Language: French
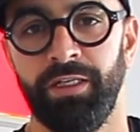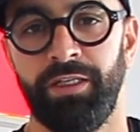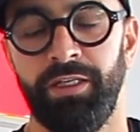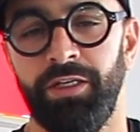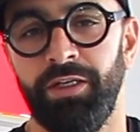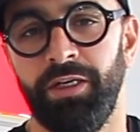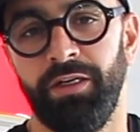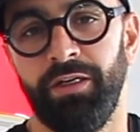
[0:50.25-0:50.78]

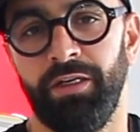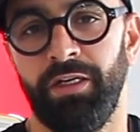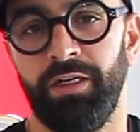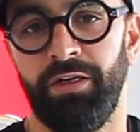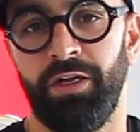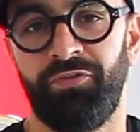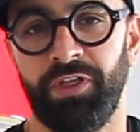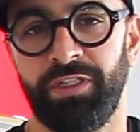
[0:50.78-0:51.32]
qui est,
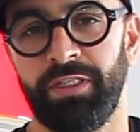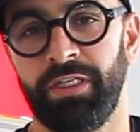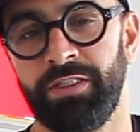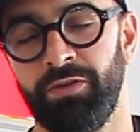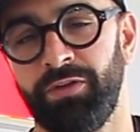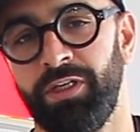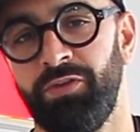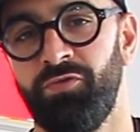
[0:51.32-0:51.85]
euh, la Fiat
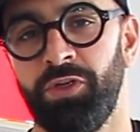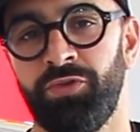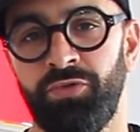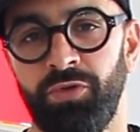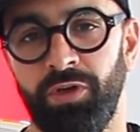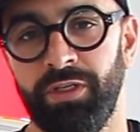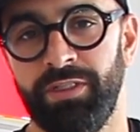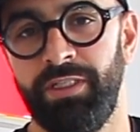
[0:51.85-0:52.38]
500 qui est une
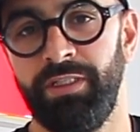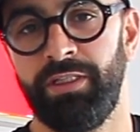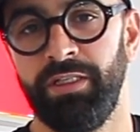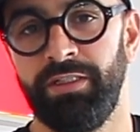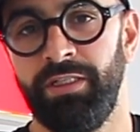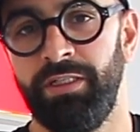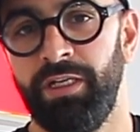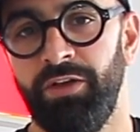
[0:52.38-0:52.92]
voiture
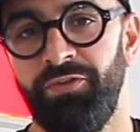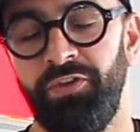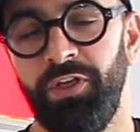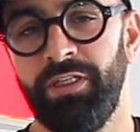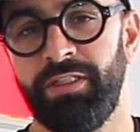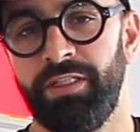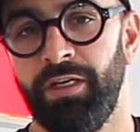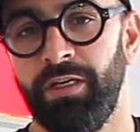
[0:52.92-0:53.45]
citadine, la ville c'est